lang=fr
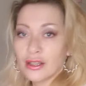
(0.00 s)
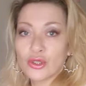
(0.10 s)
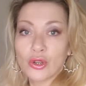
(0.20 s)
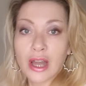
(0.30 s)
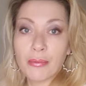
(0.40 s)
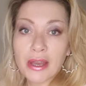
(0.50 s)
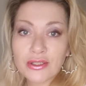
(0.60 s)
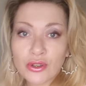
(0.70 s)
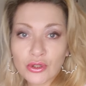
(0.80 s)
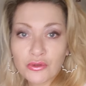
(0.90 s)
que la
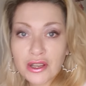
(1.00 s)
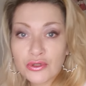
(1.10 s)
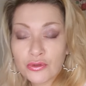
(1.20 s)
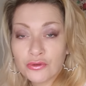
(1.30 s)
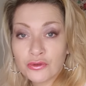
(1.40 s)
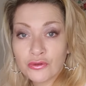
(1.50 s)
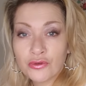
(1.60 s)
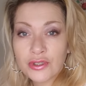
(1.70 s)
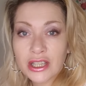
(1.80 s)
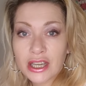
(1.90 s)
personne en face de vous
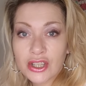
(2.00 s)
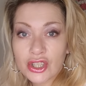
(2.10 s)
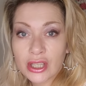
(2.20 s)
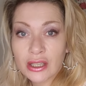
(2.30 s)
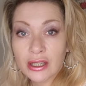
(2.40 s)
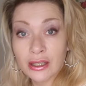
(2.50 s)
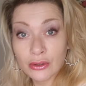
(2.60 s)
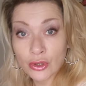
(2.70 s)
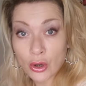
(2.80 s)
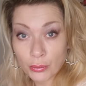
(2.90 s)
vous ait caché
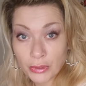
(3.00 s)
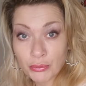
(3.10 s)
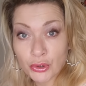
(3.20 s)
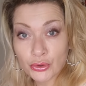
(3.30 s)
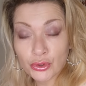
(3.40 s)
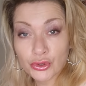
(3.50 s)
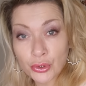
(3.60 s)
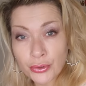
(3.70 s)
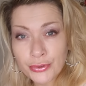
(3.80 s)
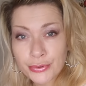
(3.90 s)
énormément de
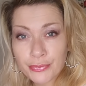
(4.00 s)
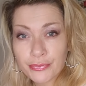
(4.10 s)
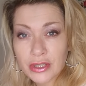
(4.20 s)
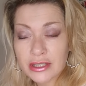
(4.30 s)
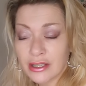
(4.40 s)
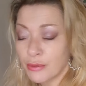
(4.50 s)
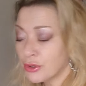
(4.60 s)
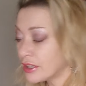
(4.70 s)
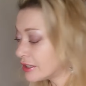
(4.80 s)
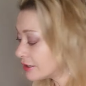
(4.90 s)
choses. C'était
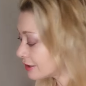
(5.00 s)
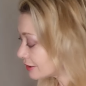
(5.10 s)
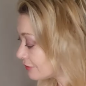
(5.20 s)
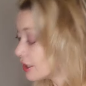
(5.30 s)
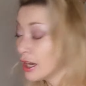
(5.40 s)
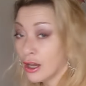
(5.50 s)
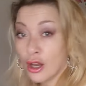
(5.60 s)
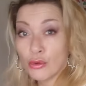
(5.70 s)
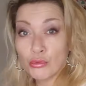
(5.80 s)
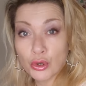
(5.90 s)
peut-être quelqu'un qui avait
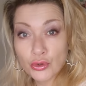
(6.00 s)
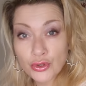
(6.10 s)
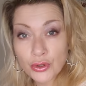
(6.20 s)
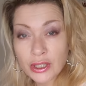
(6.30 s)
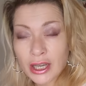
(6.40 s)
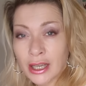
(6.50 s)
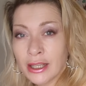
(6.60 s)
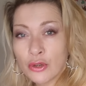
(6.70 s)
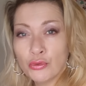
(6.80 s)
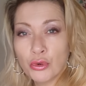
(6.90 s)
beaucoup de secrets, il
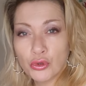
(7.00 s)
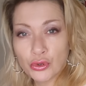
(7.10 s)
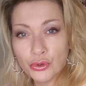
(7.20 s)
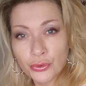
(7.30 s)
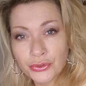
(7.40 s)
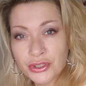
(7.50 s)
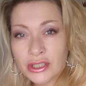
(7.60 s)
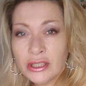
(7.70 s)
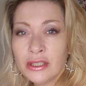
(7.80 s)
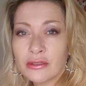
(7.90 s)
y a eu beaucoup de
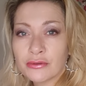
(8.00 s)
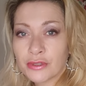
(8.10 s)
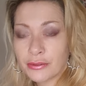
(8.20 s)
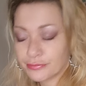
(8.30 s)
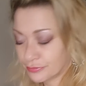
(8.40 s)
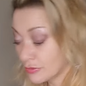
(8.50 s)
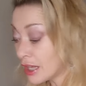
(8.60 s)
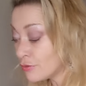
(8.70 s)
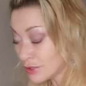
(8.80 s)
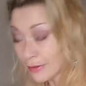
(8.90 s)
non-dits, enfin,
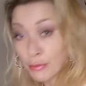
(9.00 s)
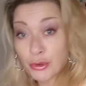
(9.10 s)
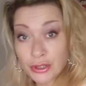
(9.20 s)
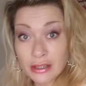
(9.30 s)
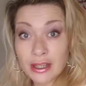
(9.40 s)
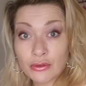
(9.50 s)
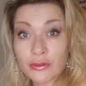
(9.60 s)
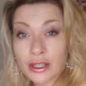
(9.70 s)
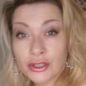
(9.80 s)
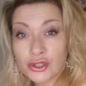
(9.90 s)
et vous avez peut-être
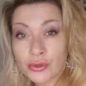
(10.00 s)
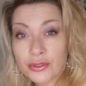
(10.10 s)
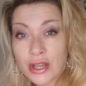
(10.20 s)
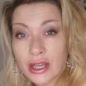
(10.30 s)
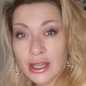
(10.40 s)
découvert des choses.